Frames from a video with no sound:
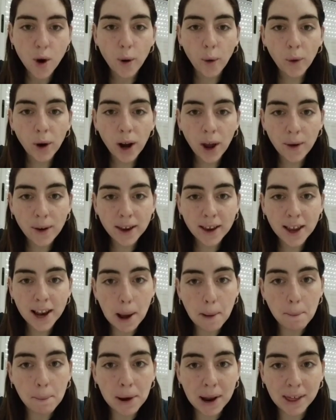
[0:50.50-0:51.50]
Una vez que
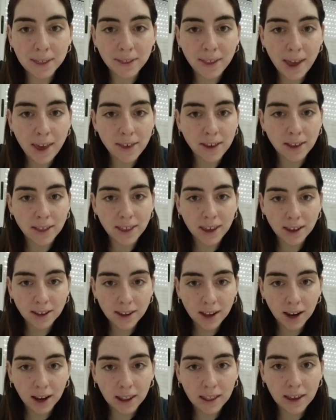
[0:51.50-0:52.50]
la planta
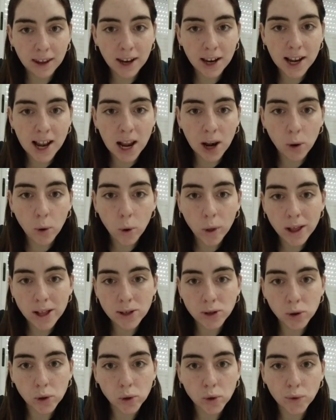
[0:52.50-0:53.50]
detecta que tiene la luz
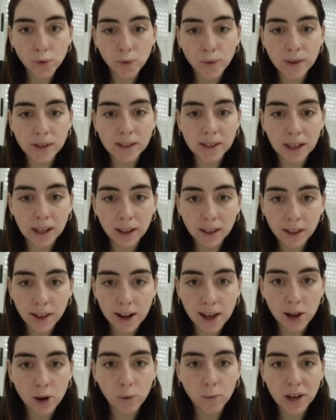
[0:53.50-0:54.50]
del sol suficiente,
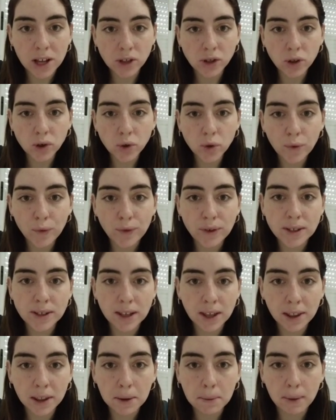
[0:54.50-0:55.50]
la iluminación
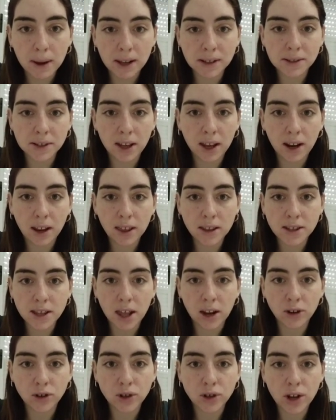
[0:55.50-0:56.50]
suficiente para seguir
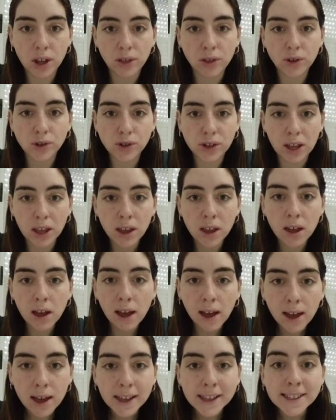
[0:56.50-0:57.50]
desarrollándose,
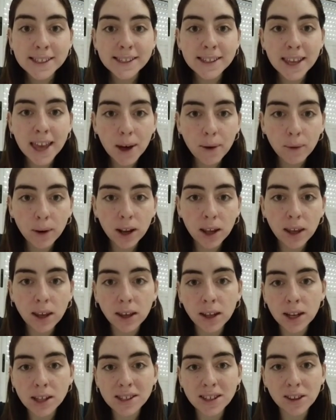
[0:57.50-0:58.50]
se abre y
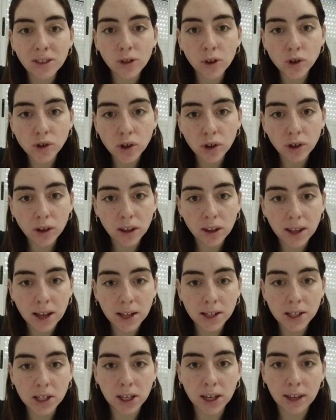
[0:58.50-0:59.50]
crecen dos
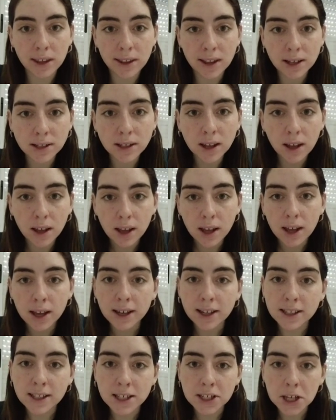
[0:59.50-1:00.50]
hojitas chiquitas
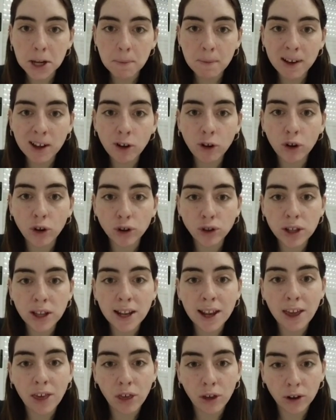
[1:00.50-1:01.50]
que se llaman
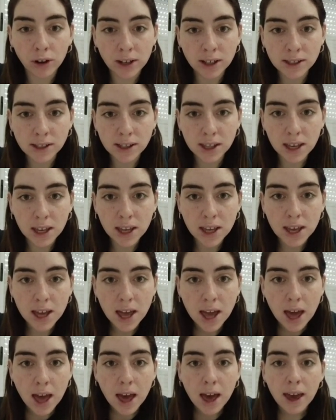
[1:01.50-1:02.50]
cotiledones, ¿sí?
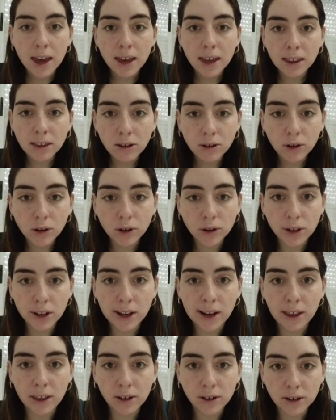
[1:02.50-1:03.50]
Estos
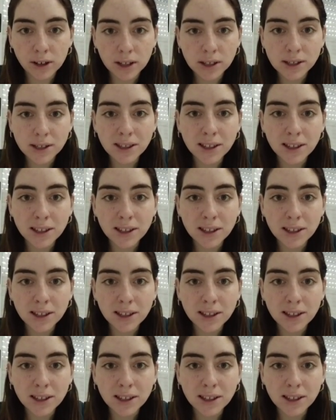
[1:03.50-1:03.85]
cotiledones